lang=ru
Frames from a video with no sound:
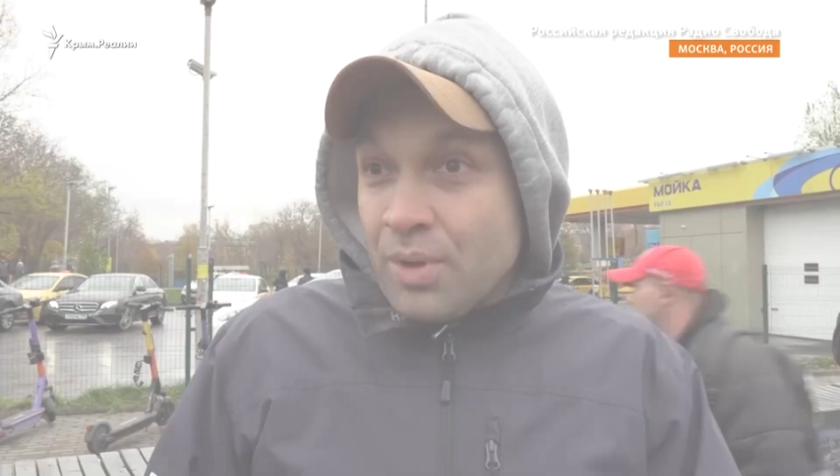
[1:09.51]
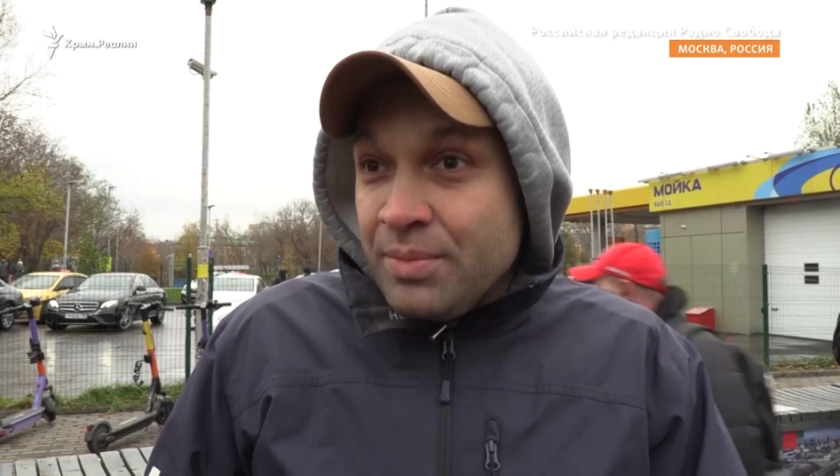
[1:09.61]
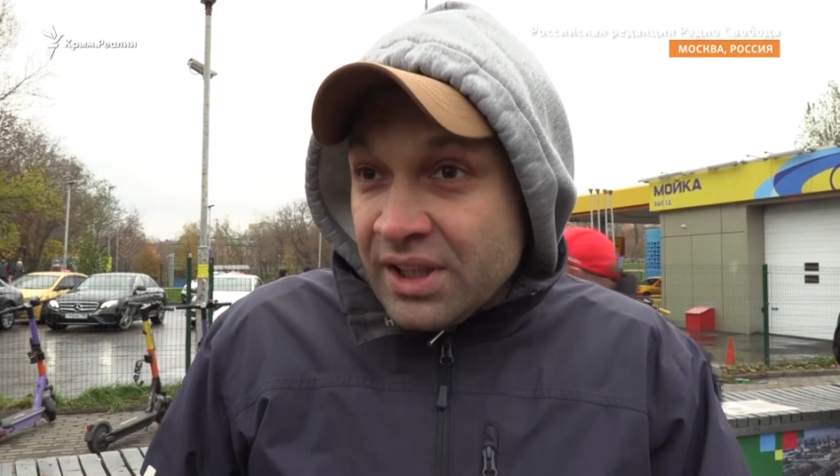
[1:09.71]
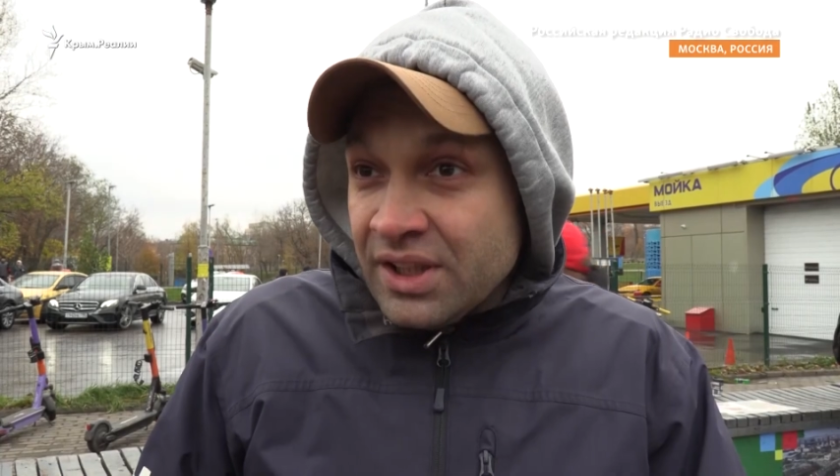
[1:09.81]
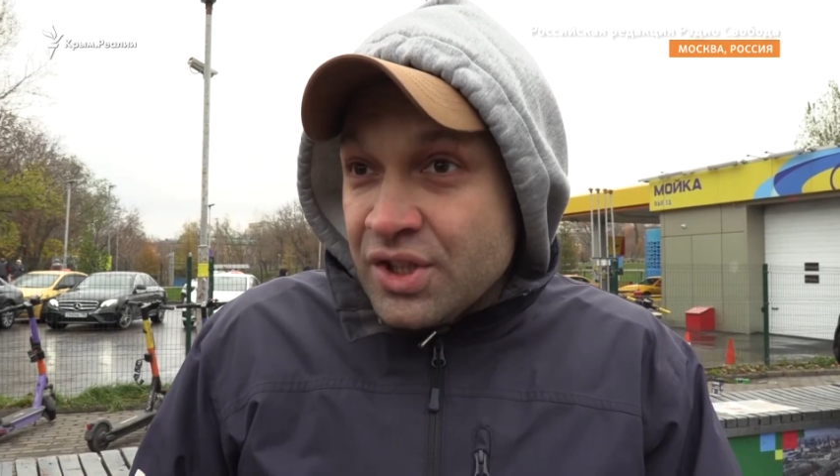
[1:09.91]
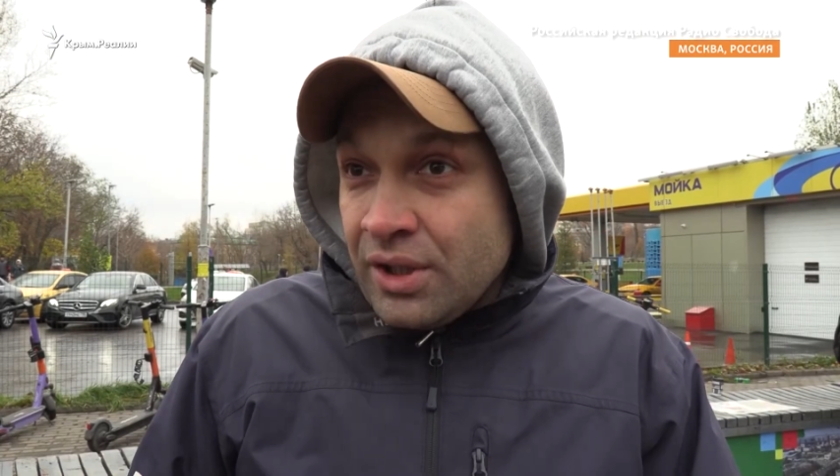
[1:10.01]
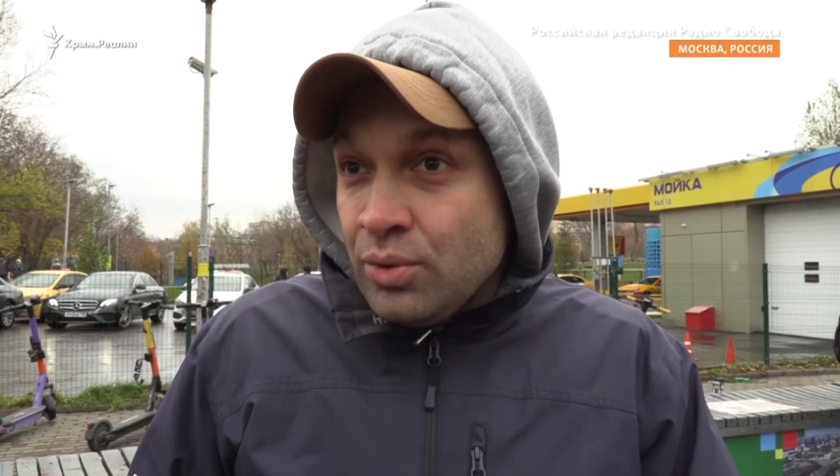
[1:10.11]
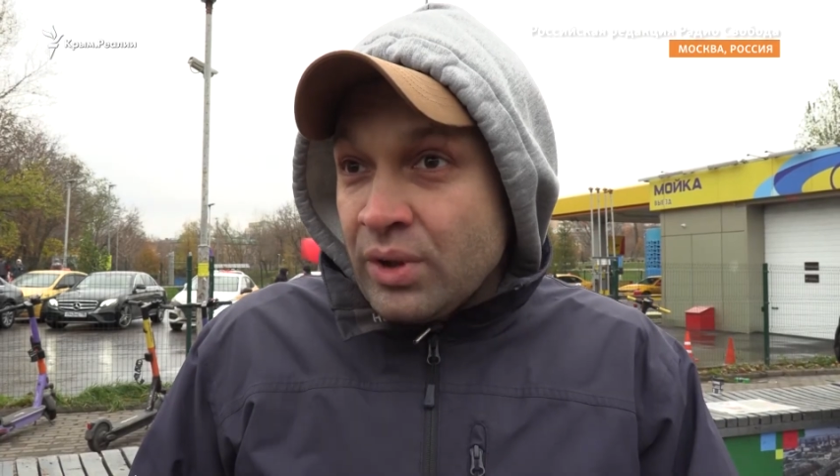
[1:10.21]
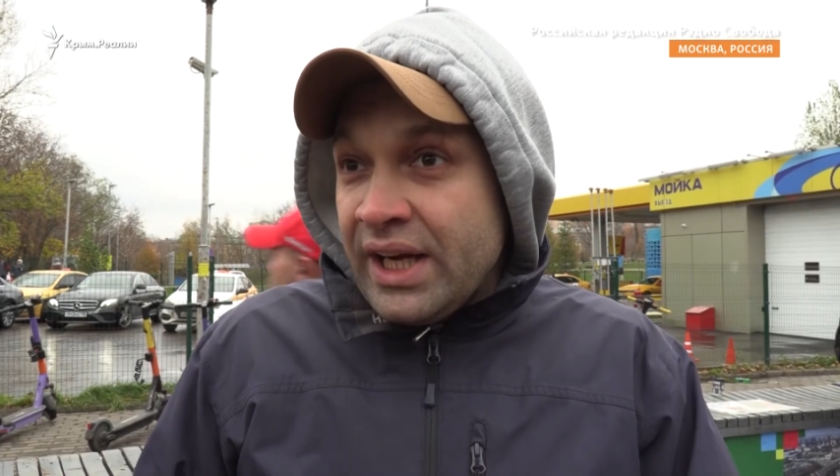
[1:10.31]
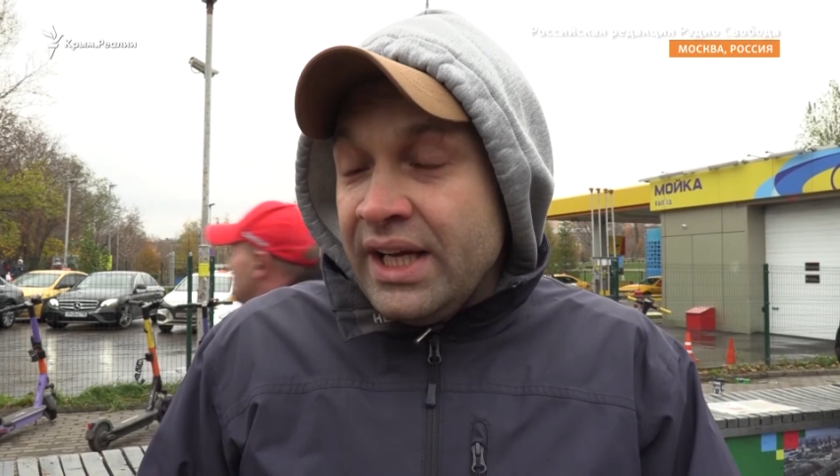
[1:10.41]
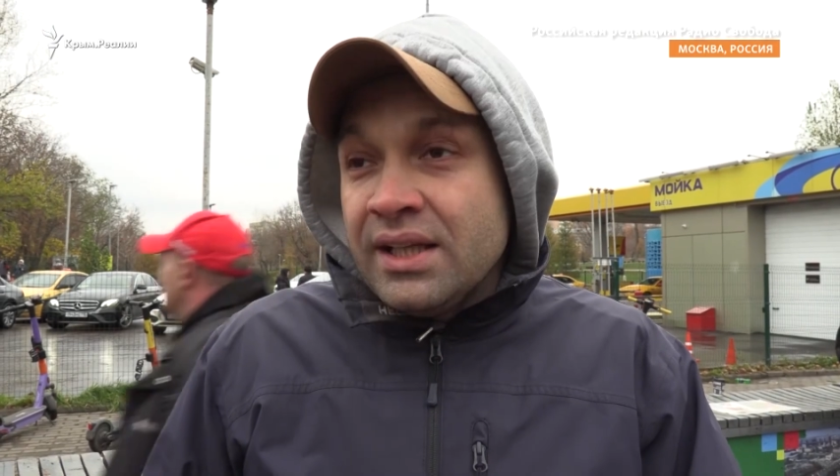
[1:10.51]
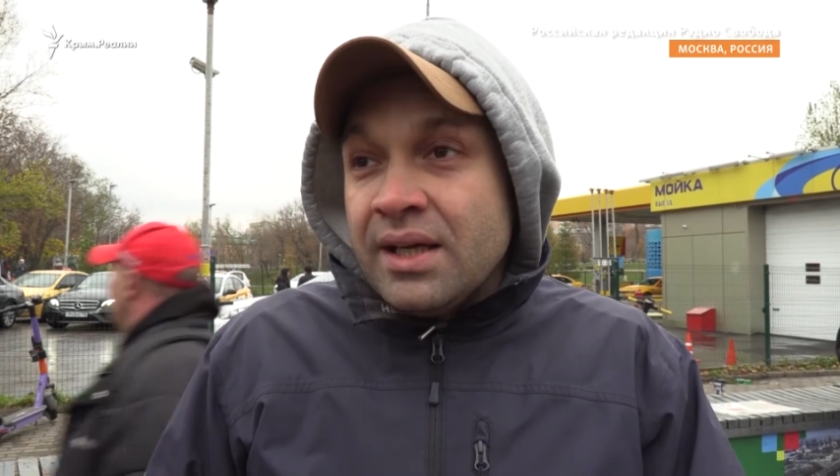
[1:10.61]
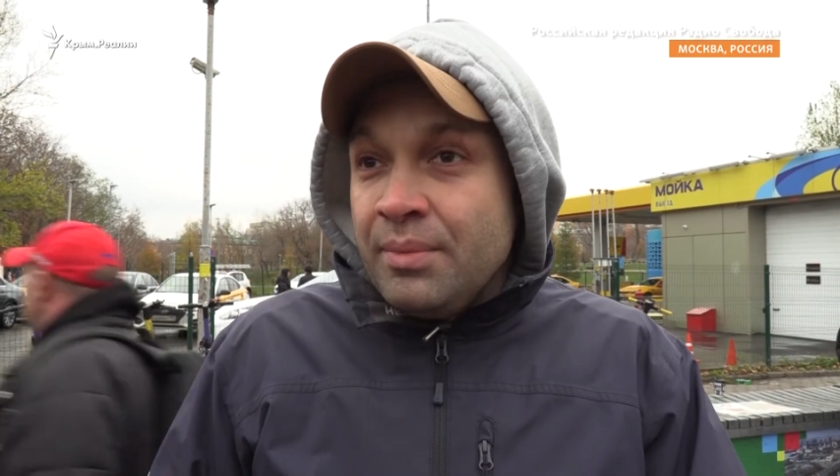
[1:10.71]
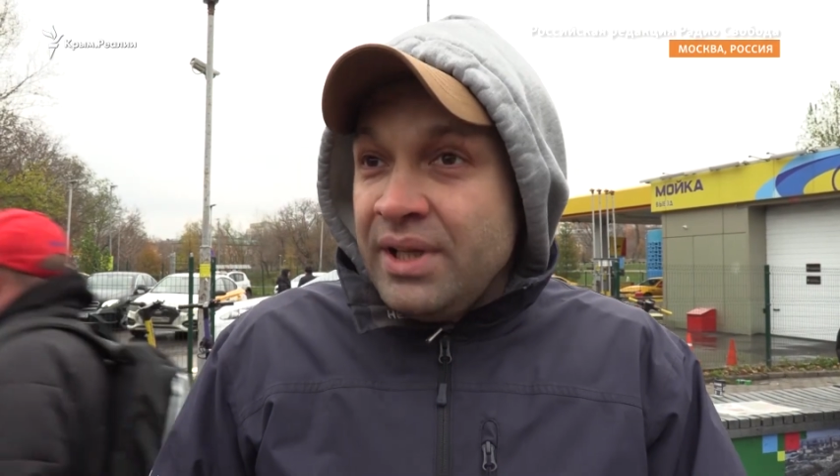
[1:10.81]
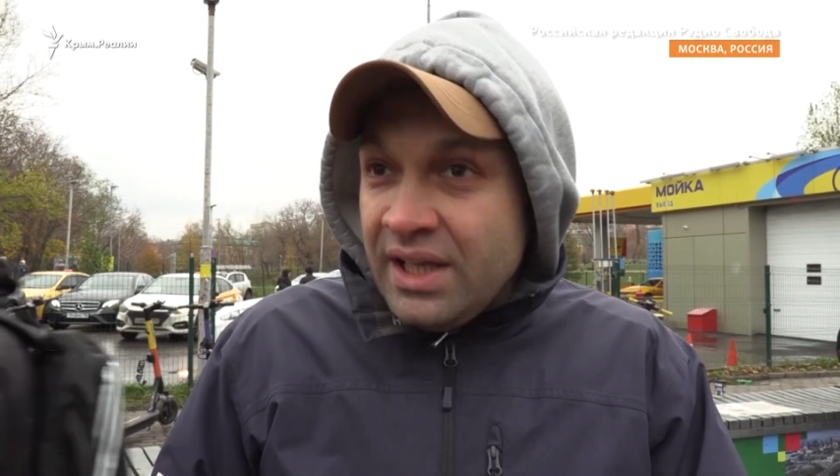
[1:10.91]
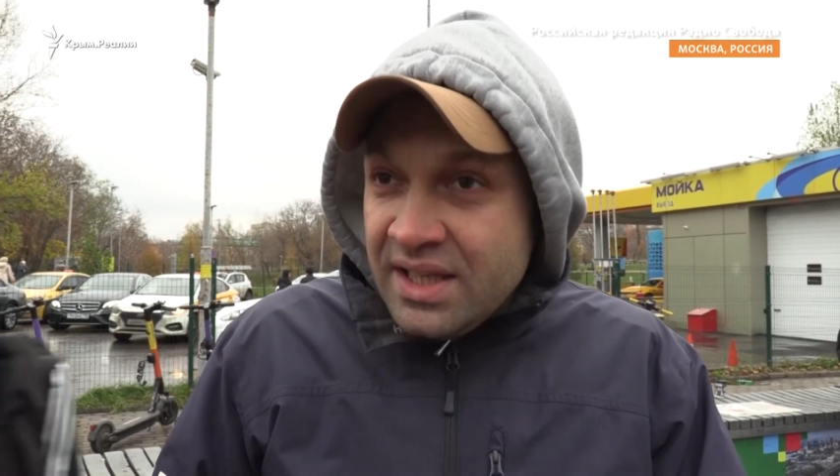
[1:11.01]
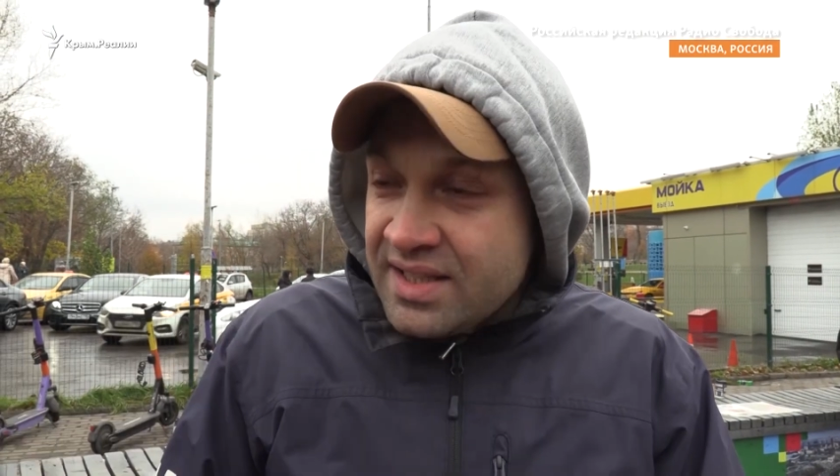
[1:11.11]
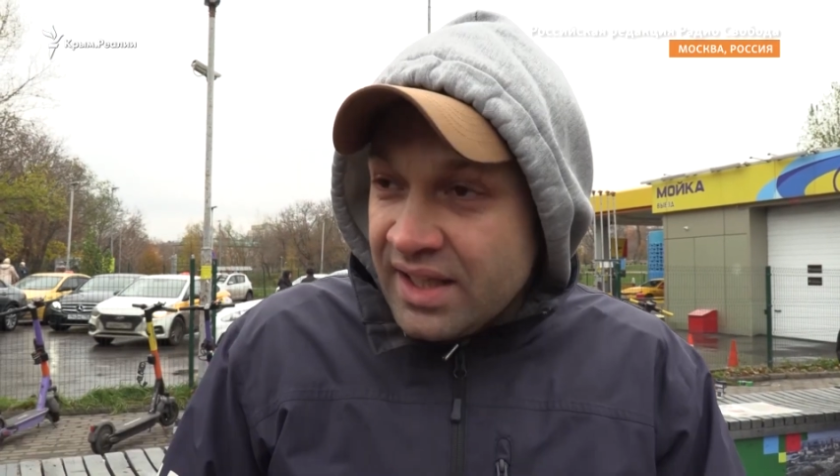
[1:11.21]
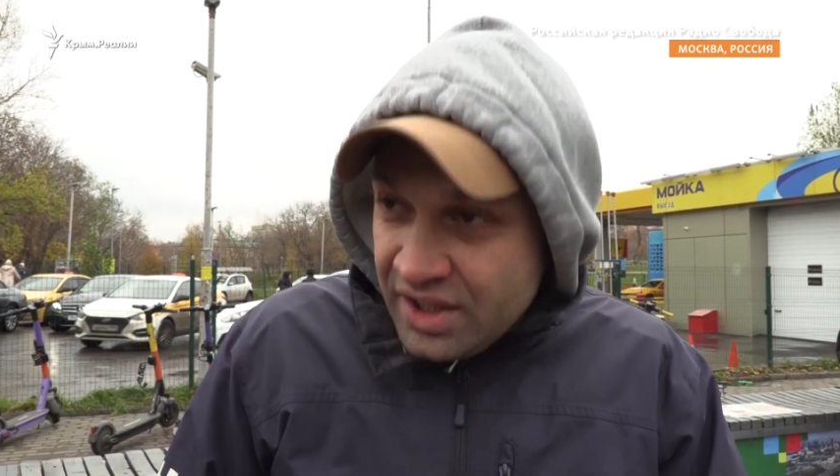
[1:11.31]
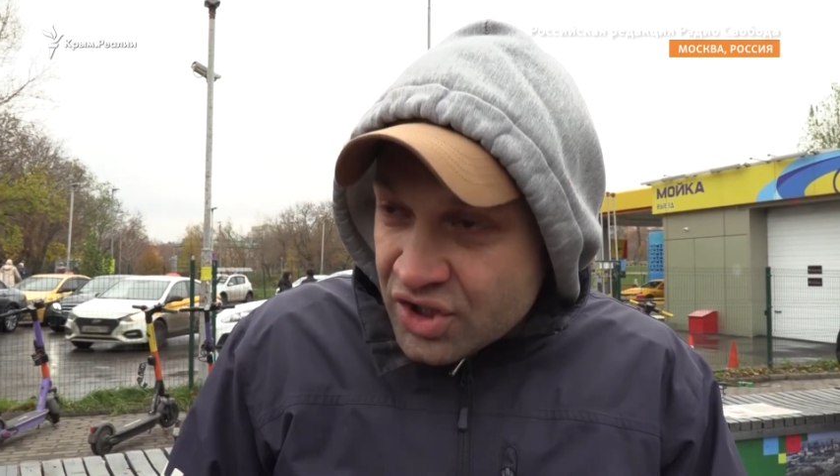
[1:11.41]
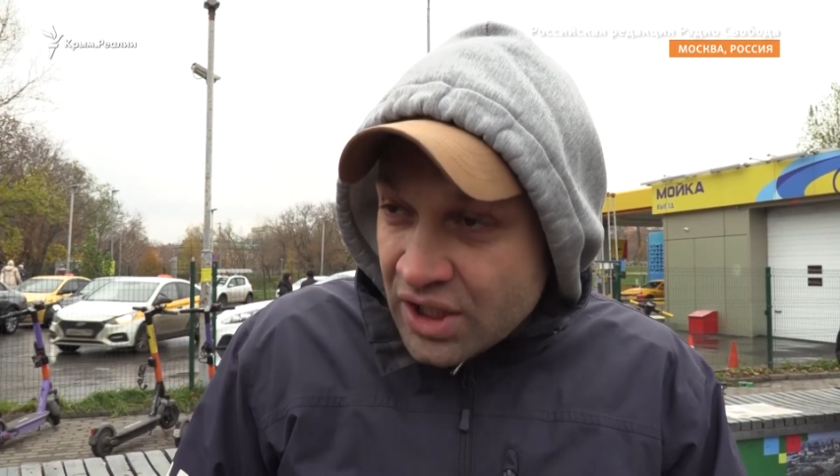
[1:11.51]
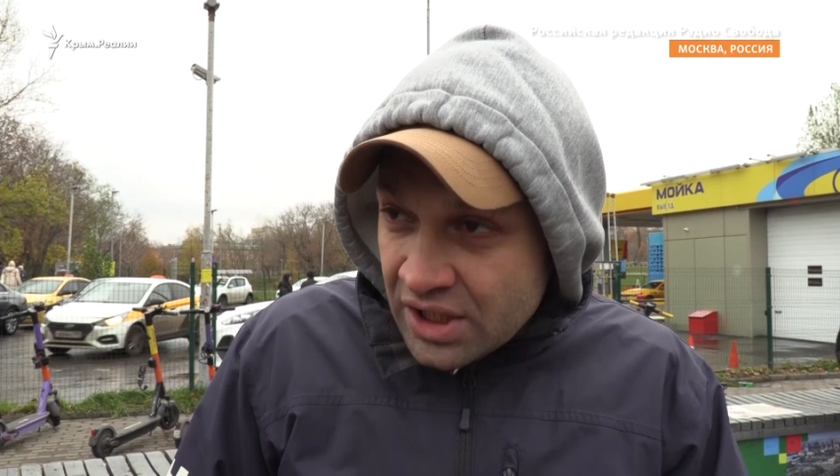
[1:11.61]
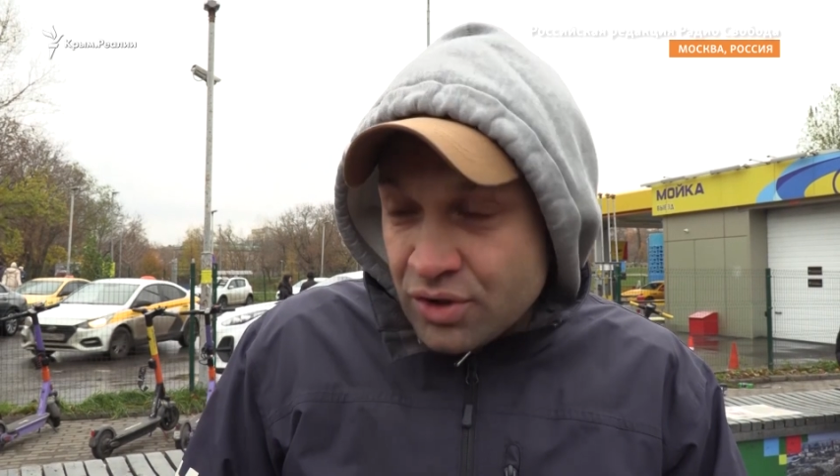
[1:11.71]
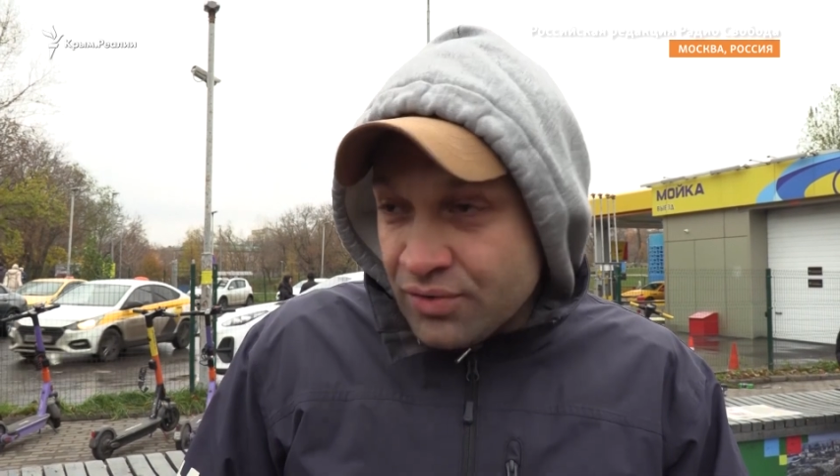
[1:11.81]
Про мирных жителей Украины мне искренне жаль,